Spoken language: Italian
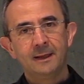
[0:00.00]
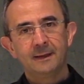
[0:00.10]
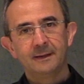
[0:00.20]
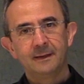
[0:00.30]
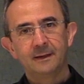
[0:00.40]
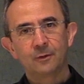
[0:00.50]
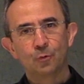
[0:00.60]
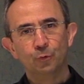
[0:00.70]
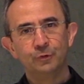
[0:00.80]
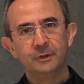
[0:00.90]
eh,
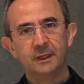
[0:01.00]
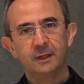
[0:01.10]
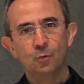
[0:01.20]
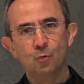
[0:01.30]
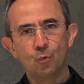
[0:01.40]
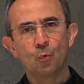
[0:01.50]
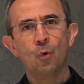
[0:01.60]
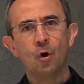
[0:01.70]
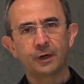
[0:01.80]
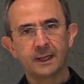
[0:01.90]
con eh, un
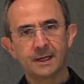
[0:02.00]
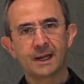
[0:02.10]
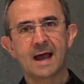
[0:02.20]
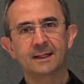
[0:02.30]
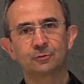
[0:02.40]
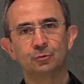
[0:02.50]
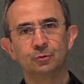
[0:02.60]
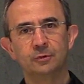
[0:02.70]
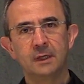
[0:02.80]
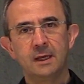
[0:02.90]
cuore
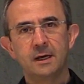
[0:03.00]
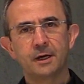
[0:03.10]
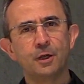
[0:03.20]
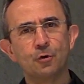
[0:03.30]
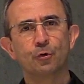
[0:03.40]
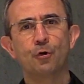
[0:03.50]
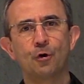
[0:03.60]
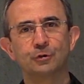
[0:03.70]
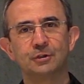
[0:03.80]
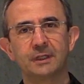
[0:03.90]
grato
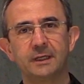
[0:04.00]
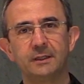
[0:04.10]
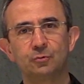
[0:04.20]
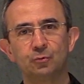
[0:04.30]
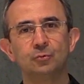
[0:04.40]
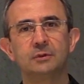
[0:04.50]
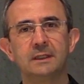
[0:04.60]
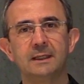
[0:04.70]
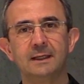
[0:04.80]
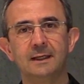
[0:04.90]
riconoscere
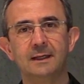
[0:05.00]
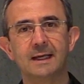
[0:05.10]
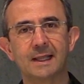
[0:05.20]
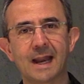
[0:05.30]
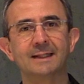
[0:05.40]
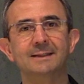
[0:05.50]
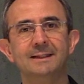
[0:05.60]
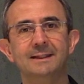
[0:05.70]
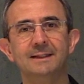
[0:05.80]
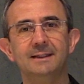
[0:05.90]
tutte le
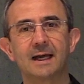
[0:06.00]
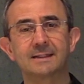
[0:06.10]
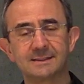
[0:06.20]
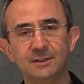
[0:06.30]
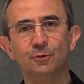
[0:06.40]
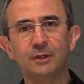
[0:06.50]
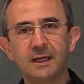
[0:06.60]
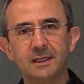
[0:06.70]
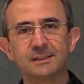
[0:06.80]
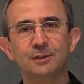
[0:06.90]
grandi azioni
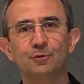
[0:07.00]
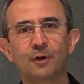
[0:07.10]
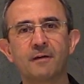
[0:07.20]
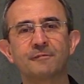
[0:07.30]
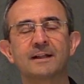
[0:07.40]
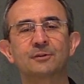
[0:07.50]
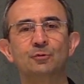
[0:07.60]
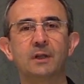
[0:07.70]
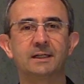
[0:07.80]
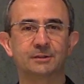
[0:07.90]
che il Signore ha
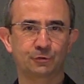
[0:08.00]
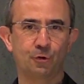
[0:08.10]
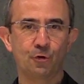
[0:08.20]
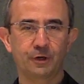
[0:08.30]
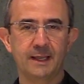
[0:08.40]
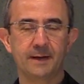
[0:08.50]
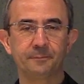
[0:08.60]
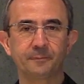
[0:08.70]
fatto nella storia.